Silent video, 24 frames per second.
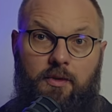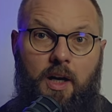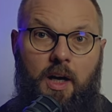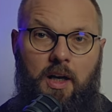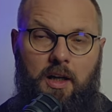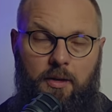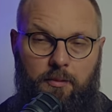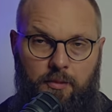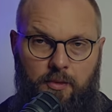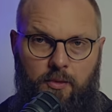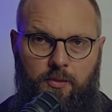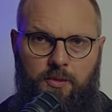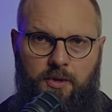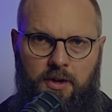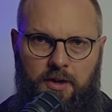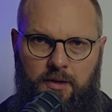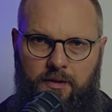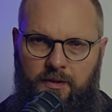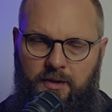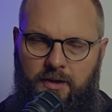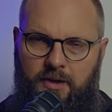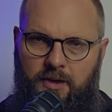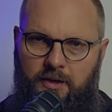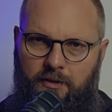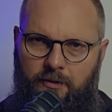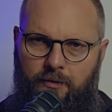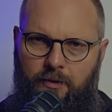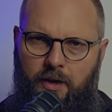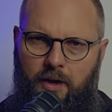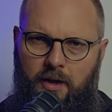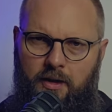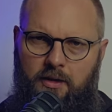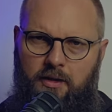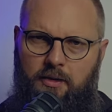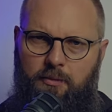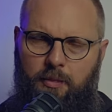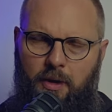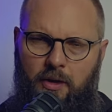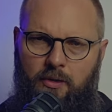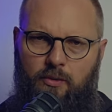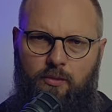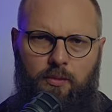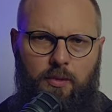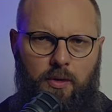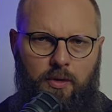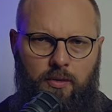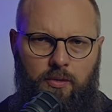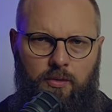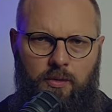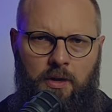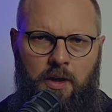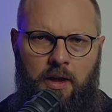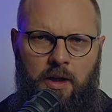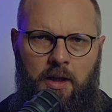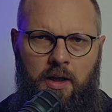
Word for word: ale był przede wszystkim wierny Panu Bogu,